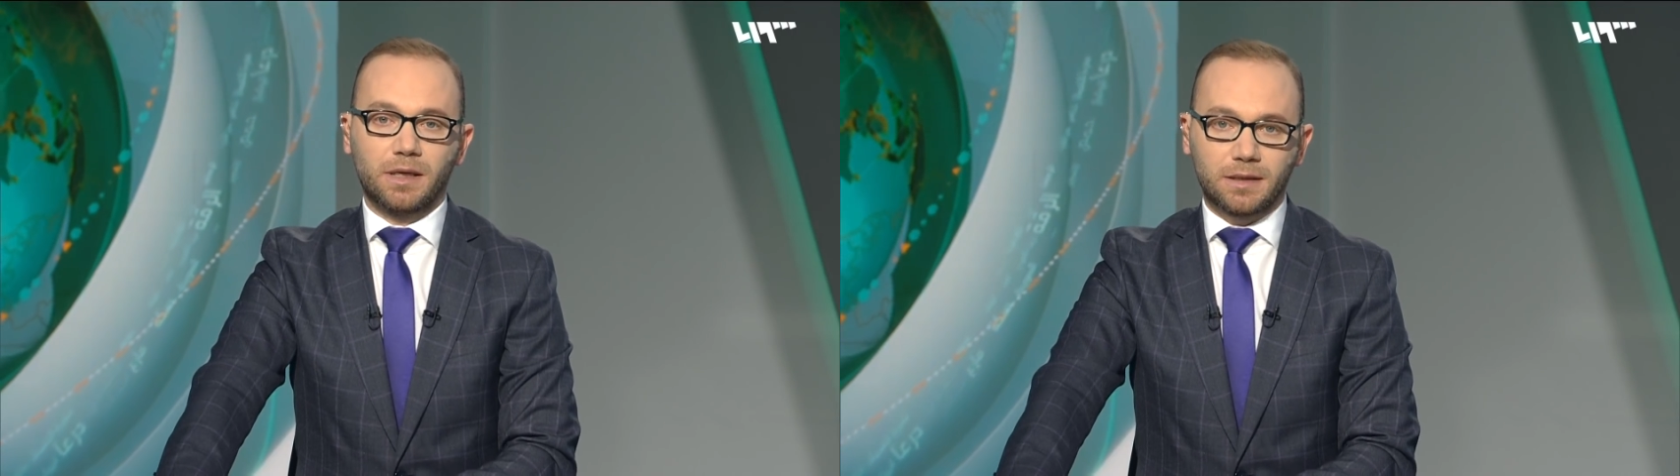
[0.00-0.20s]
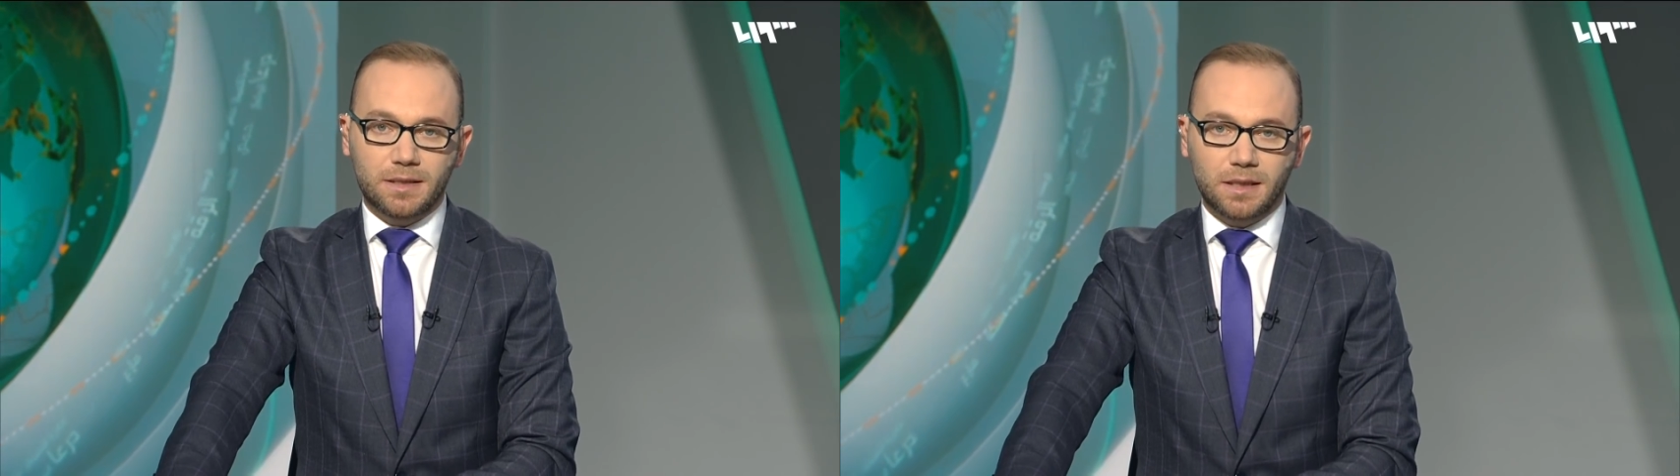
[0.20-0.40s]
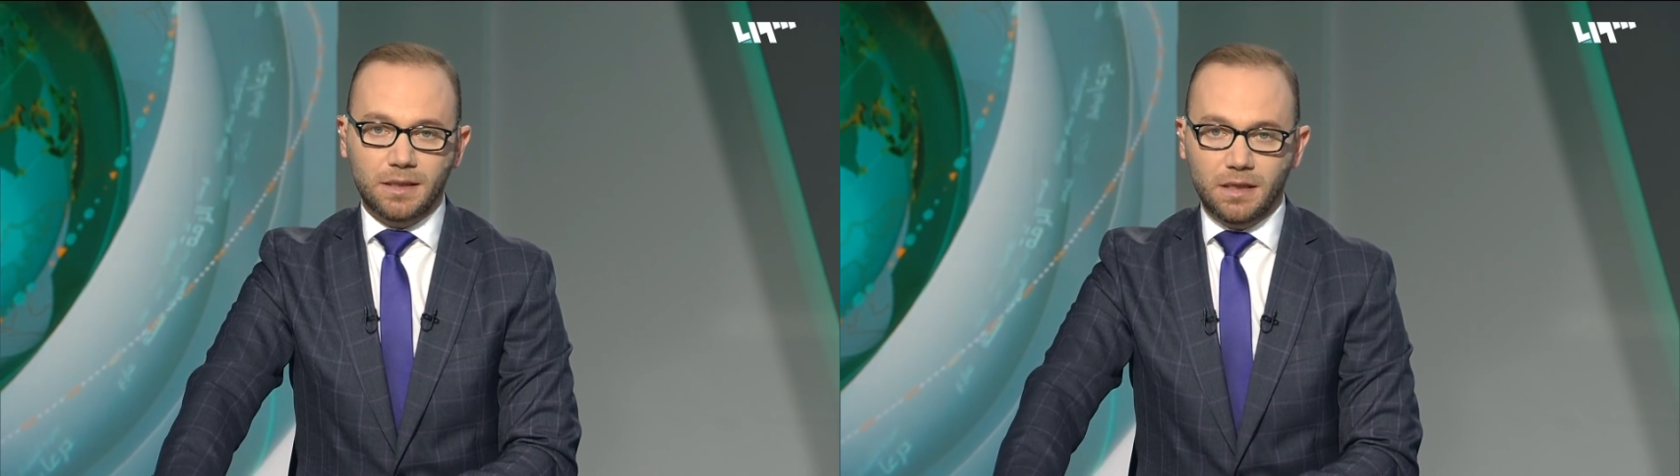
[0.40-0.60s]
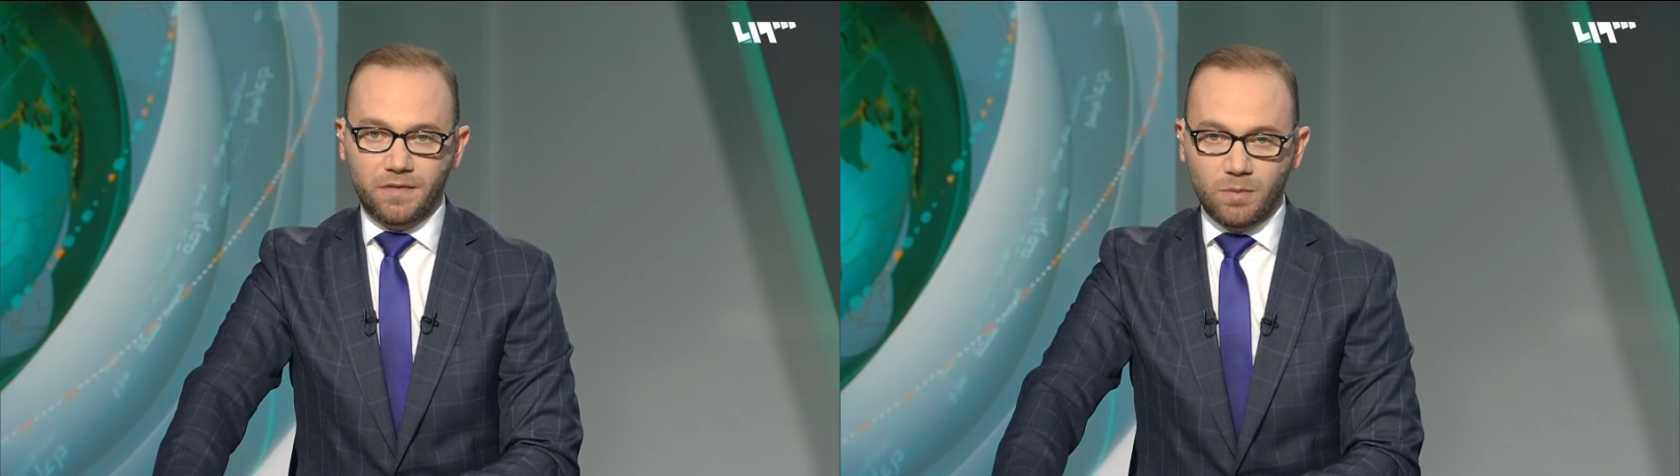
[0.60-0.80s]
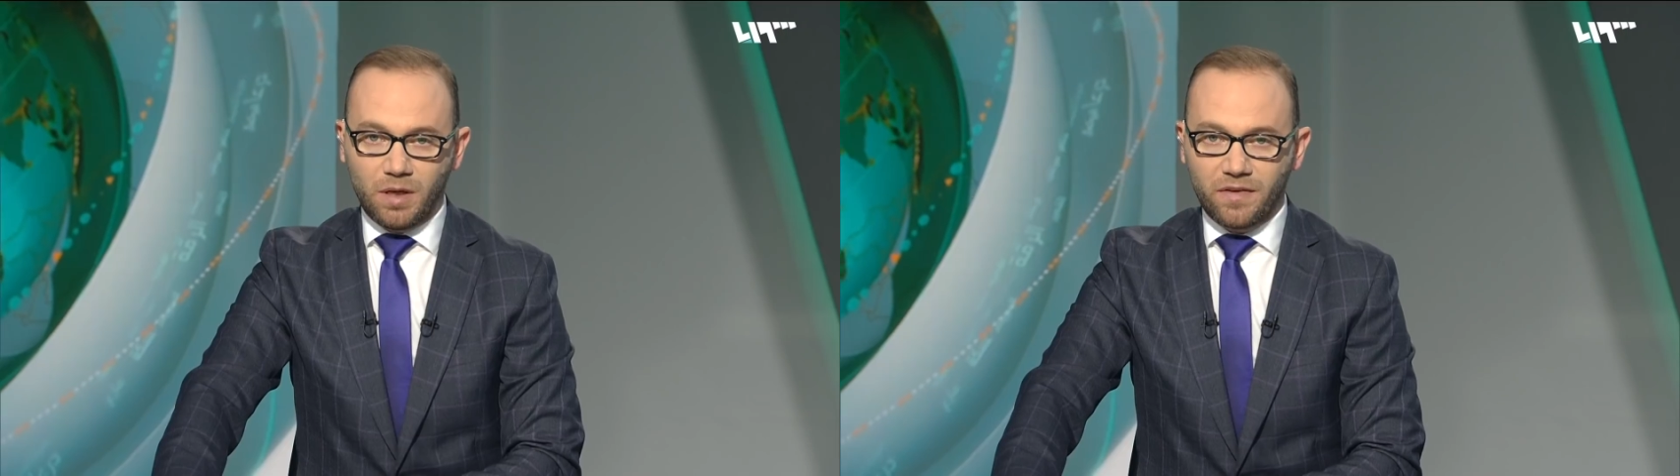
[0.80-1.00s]

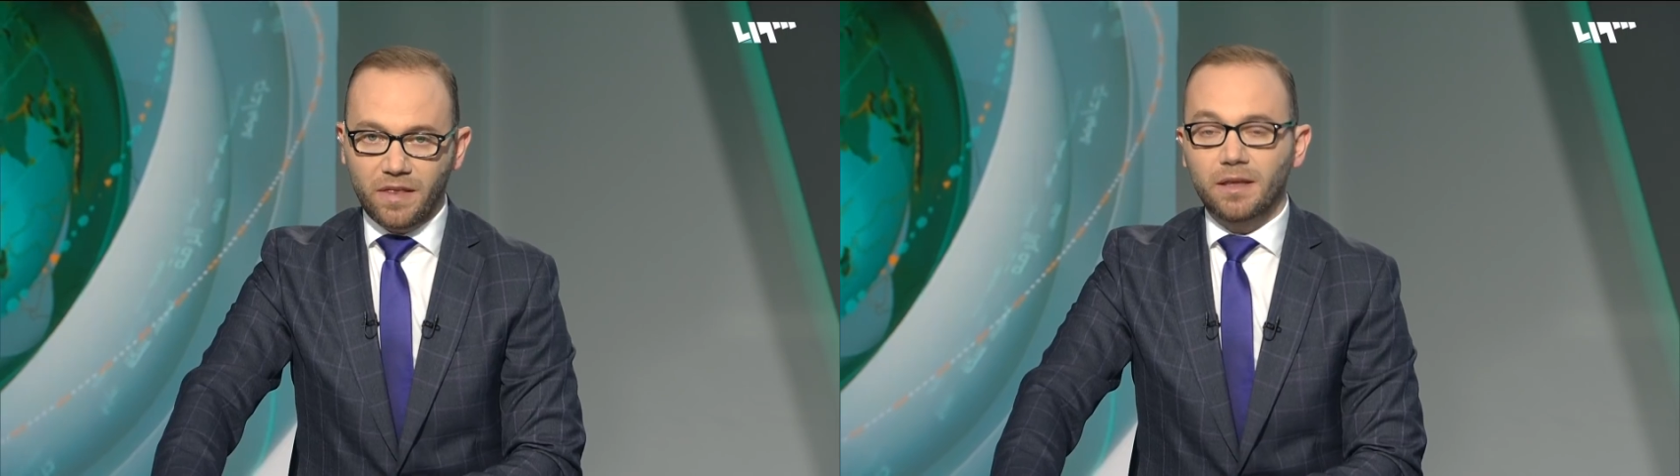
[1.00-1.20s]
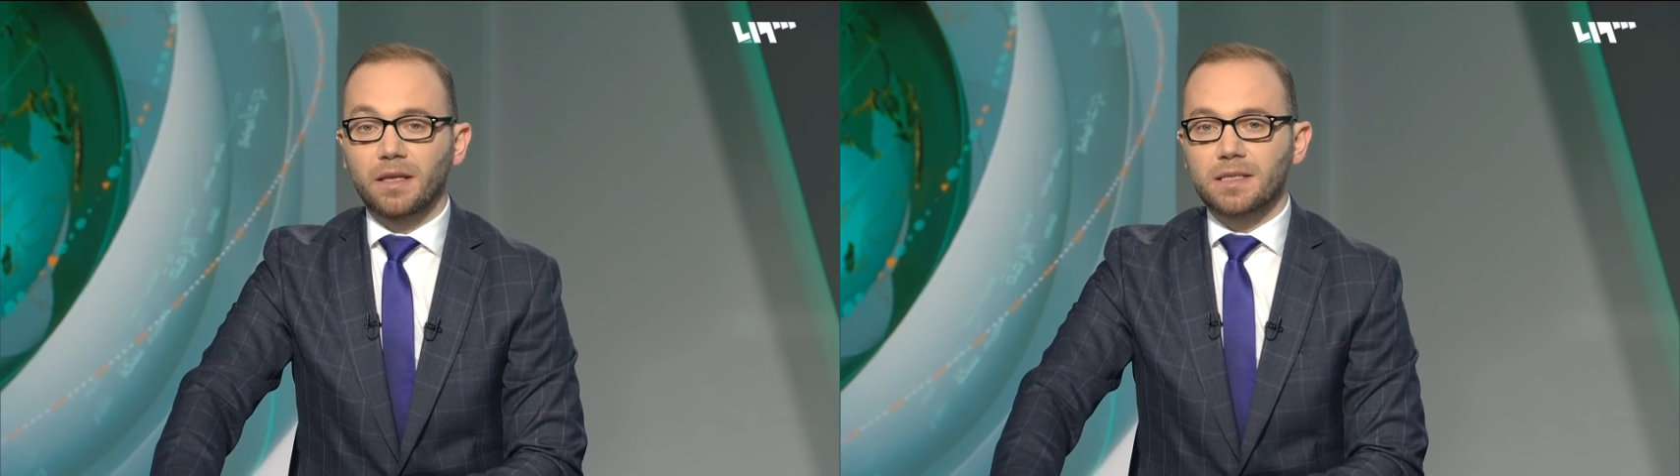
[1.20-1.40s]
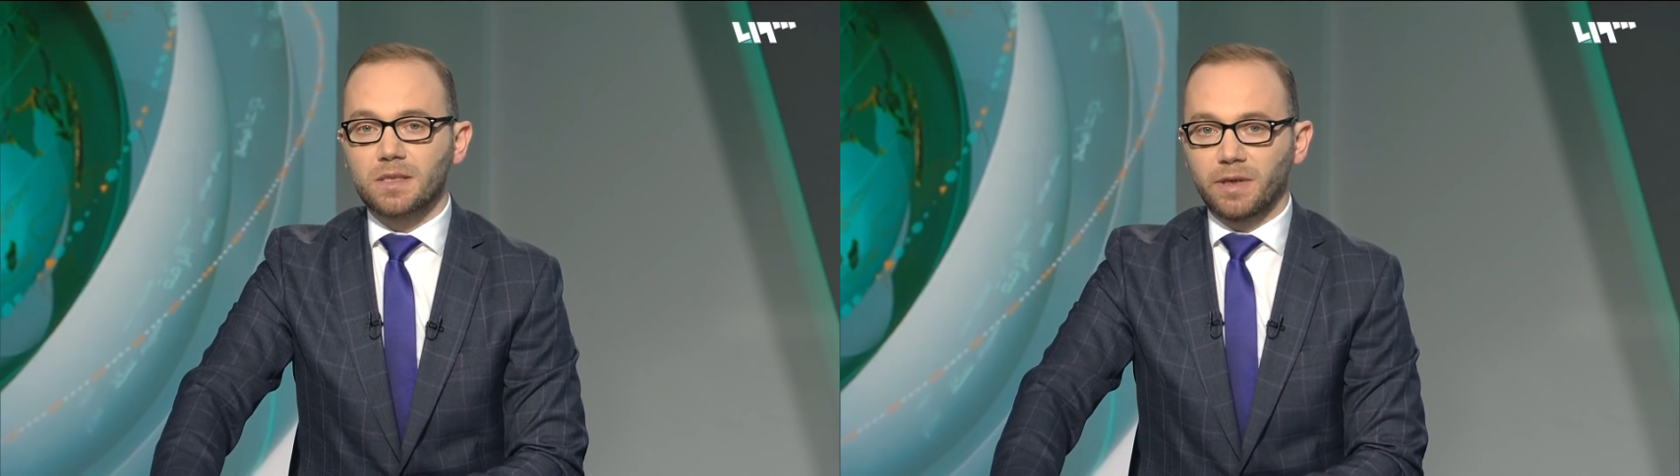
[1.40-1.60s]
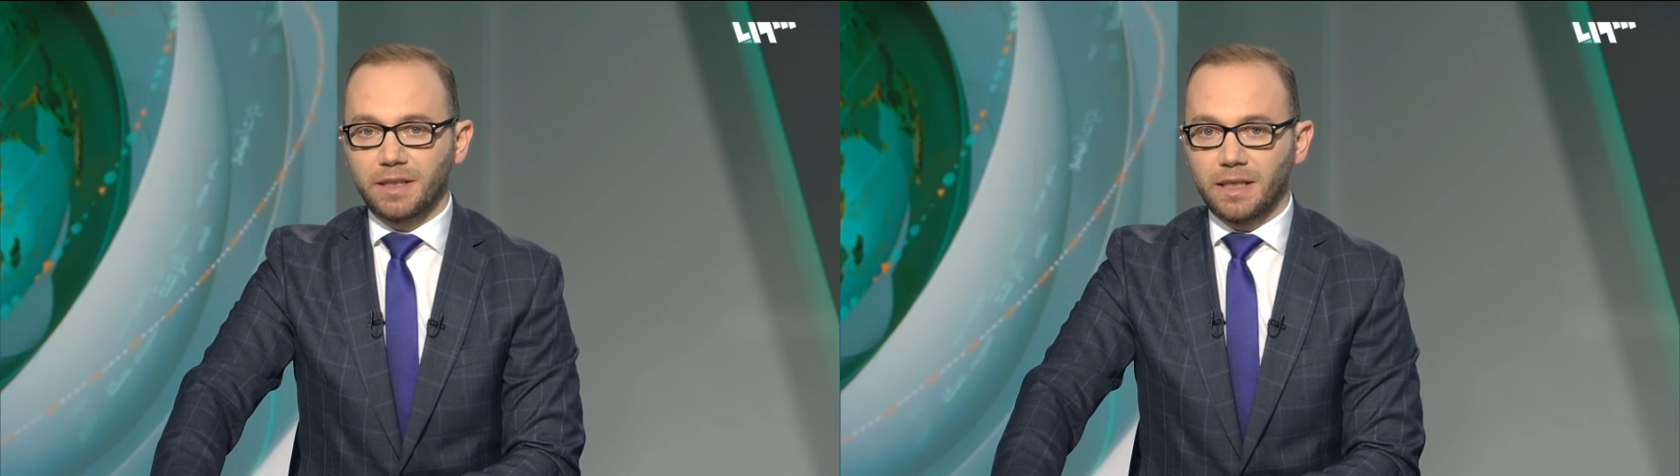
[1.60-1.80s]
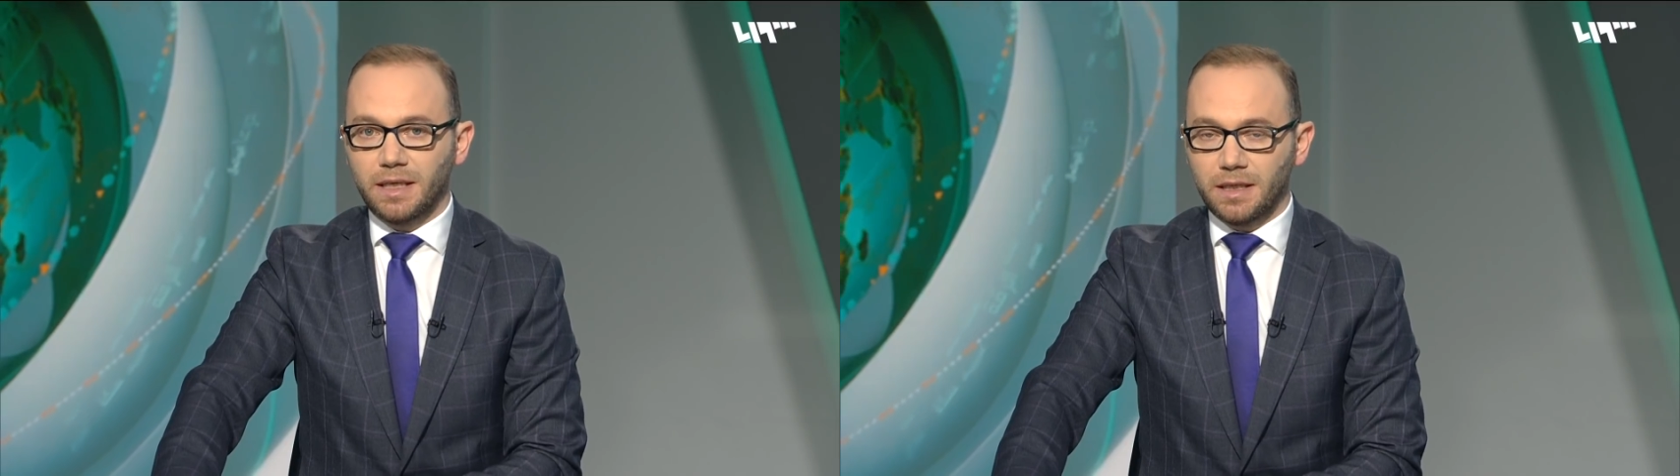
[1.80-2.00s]
والاقتصادية في محافظة
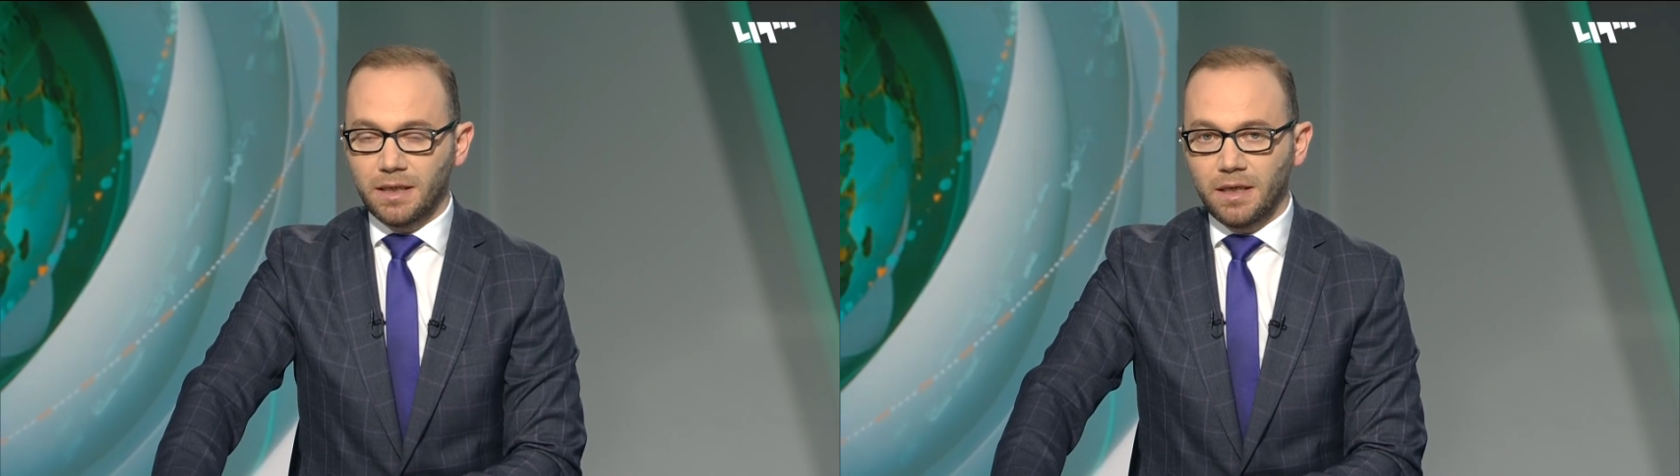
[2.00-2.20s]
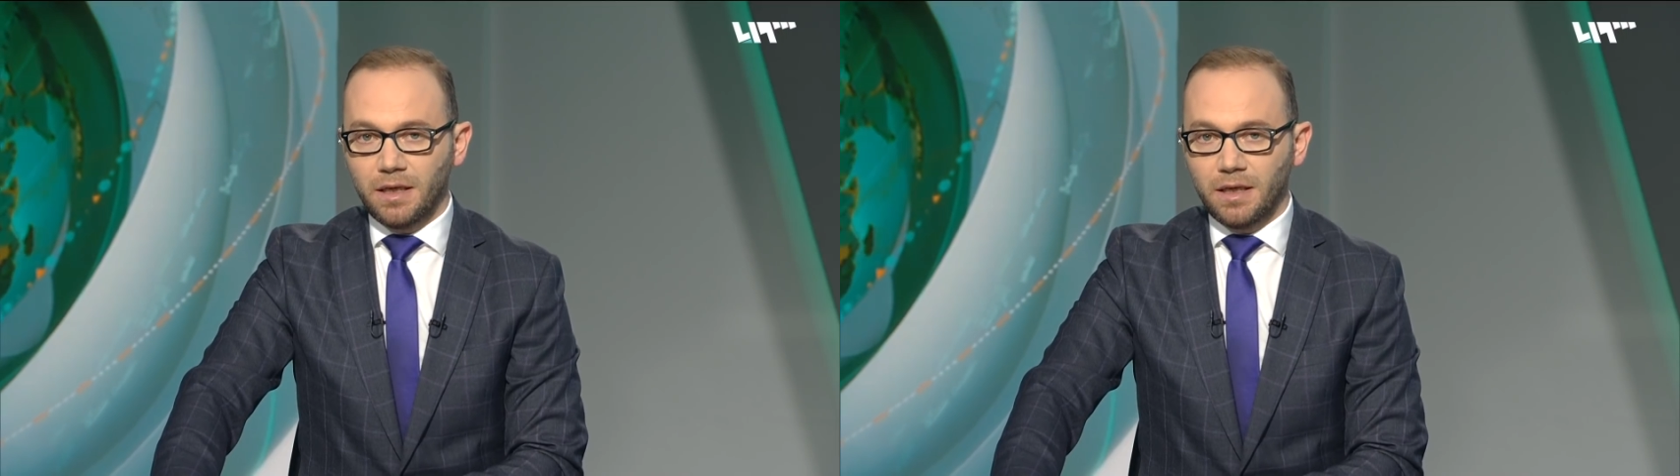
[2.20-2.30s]
السويداء